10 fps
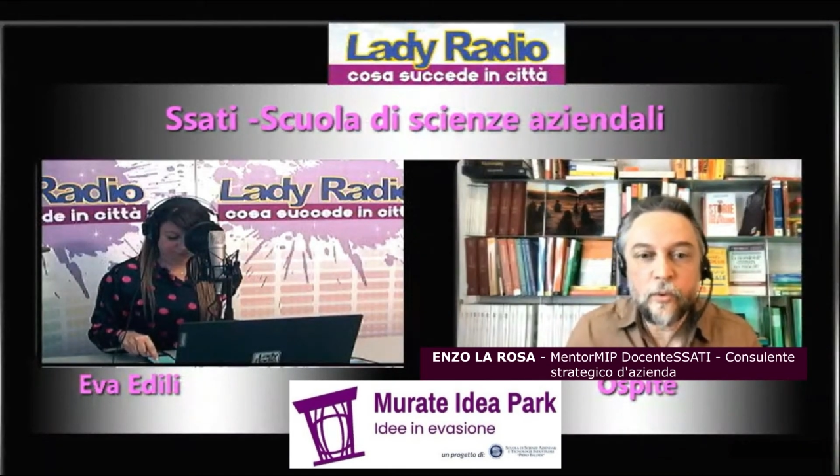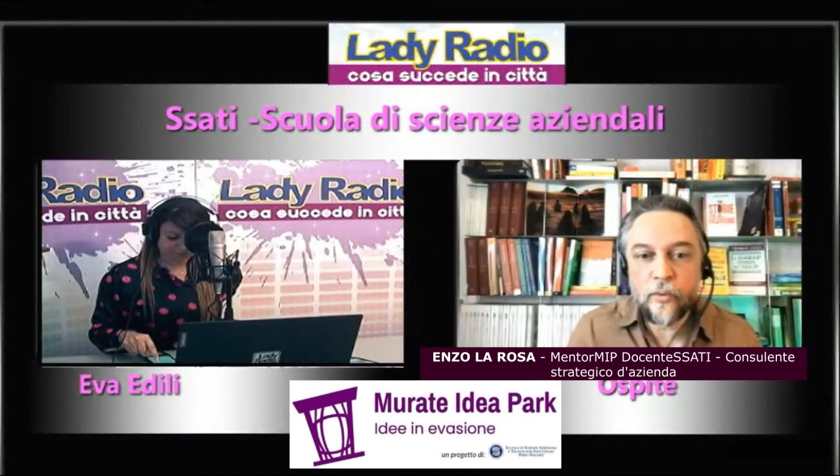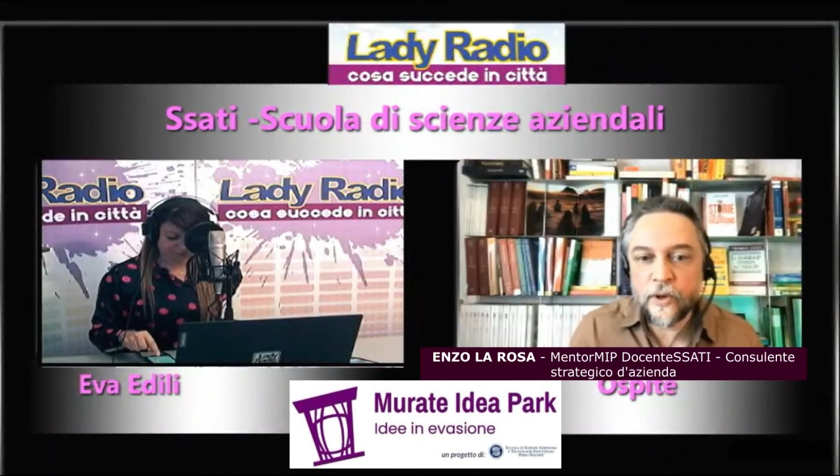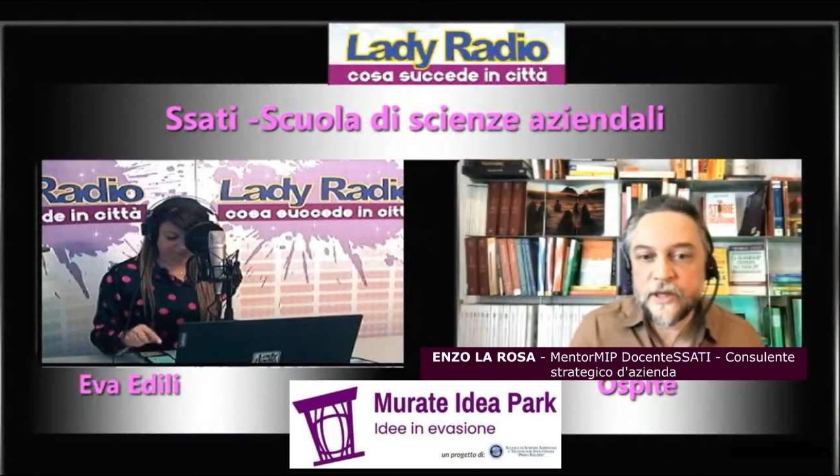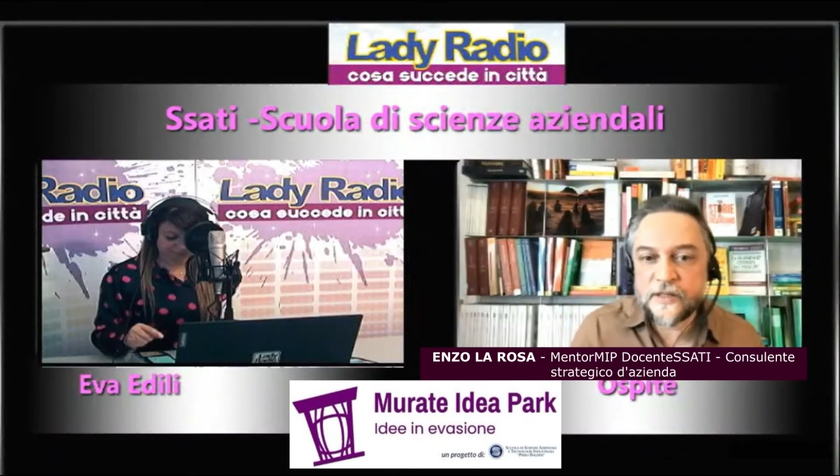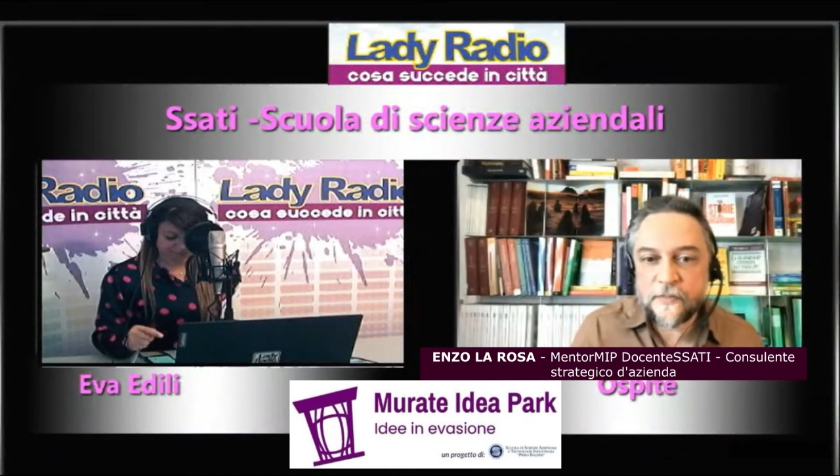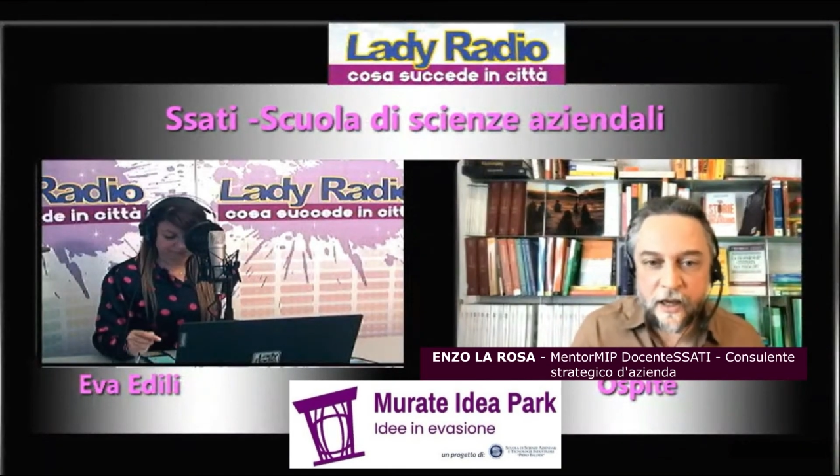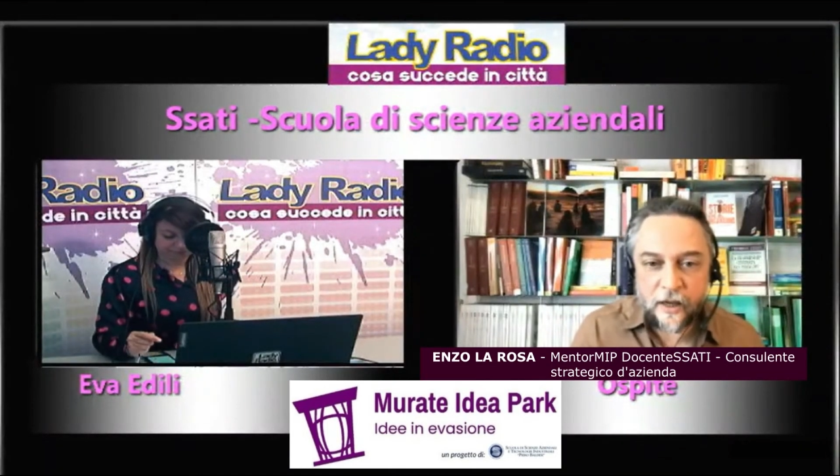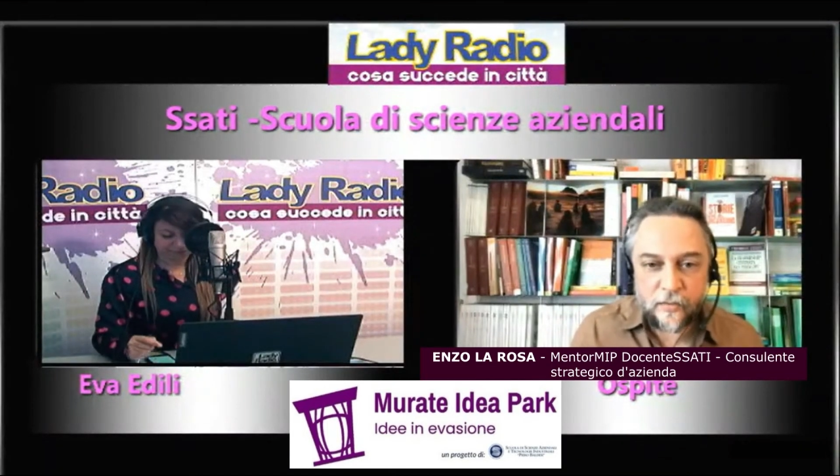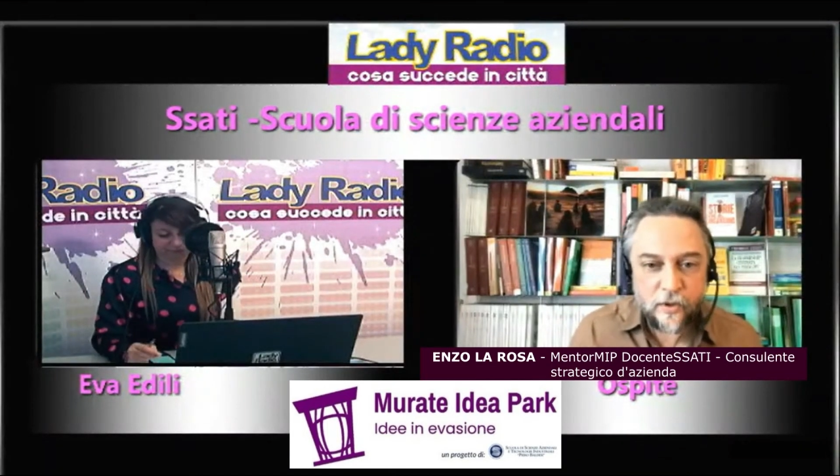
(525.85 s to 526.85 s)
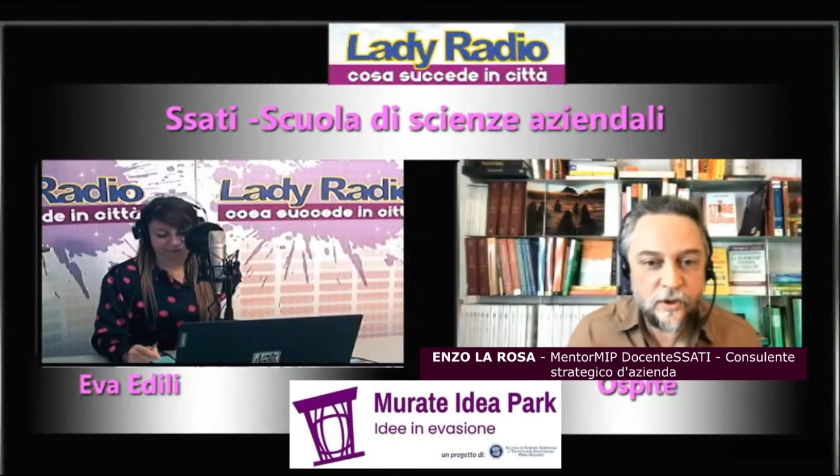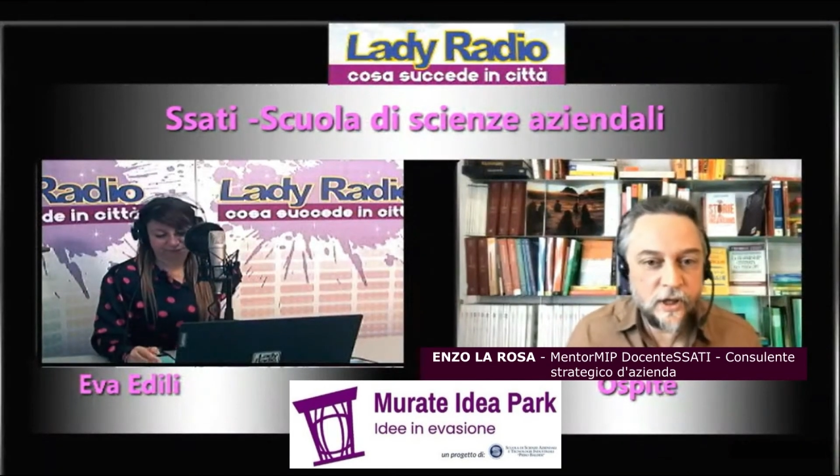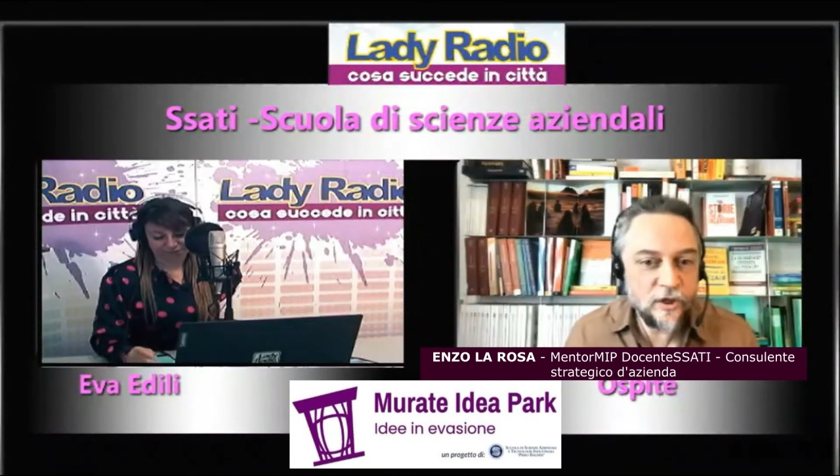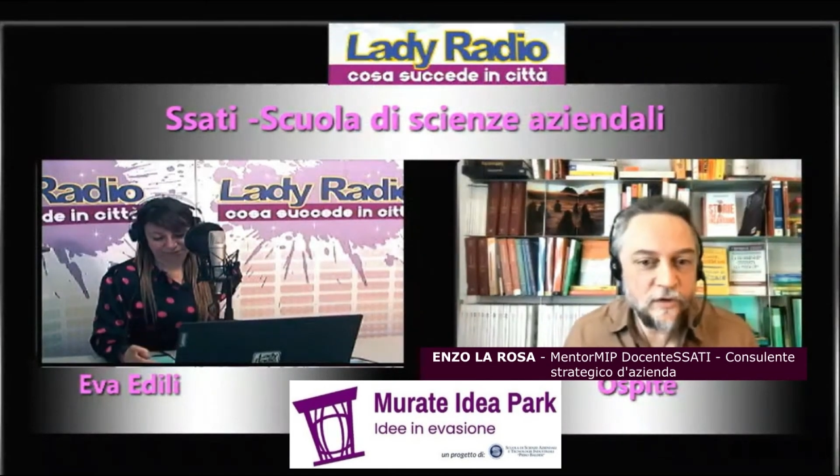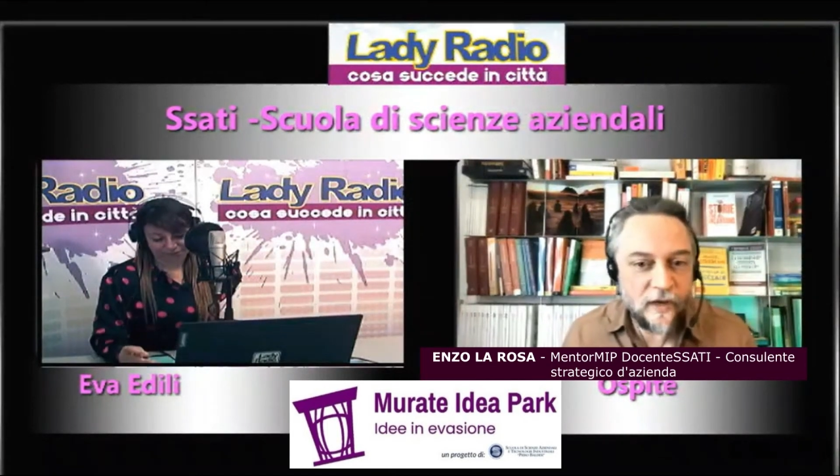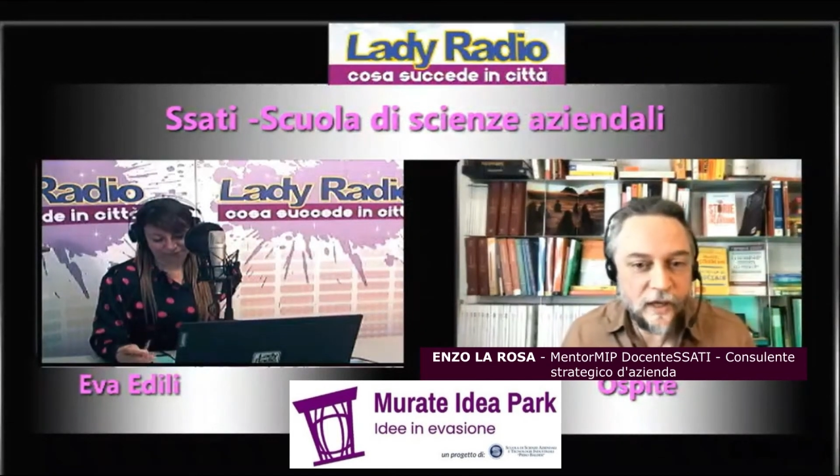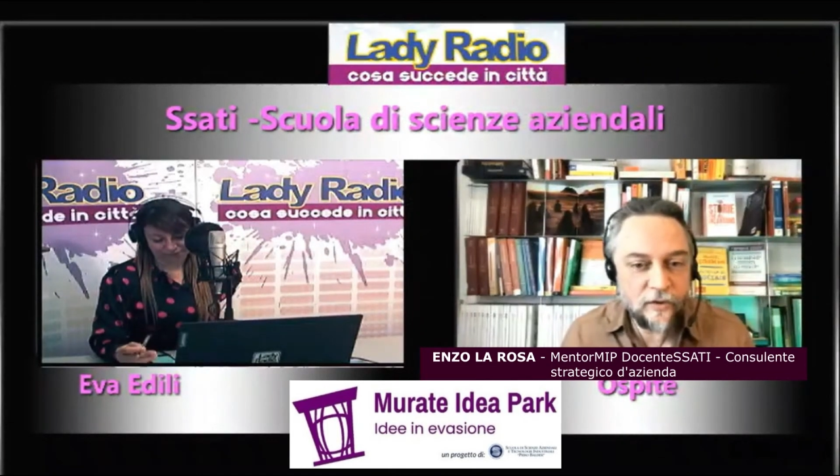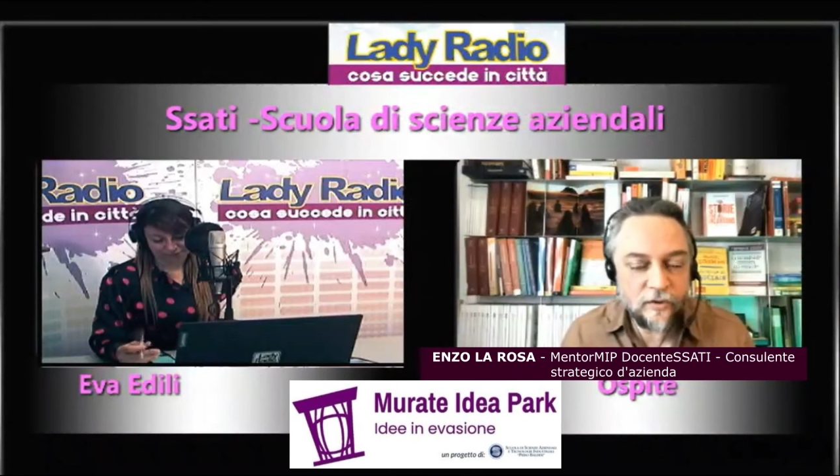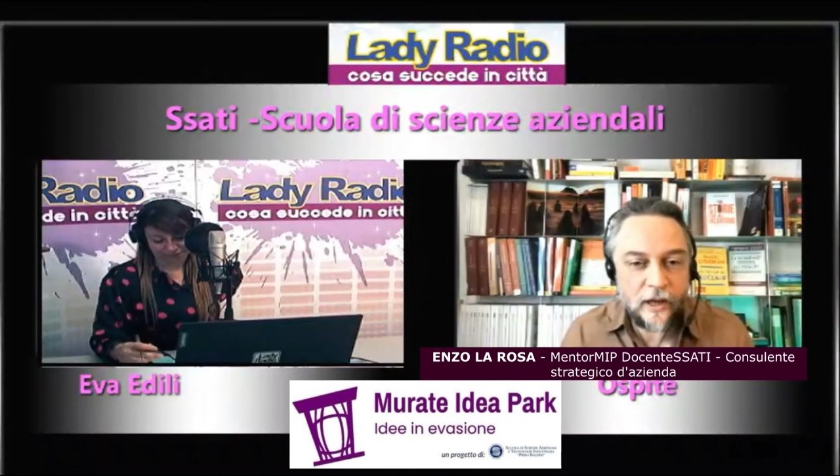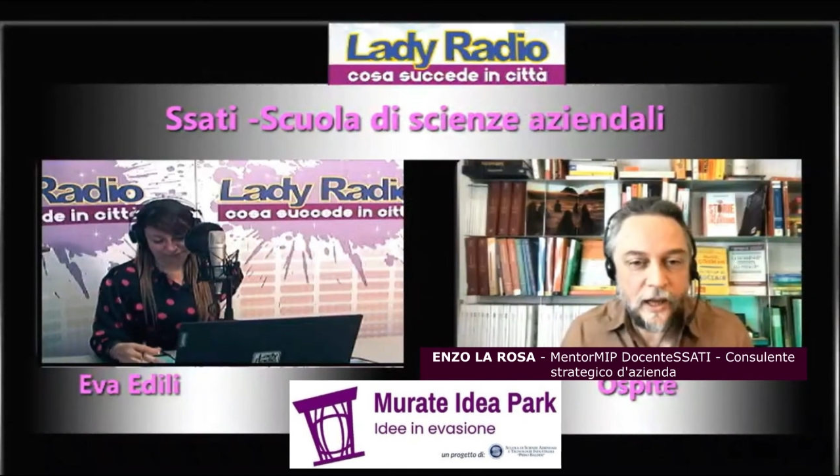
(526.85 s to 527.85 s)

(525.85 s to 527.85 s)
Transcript: un risparmio che io vado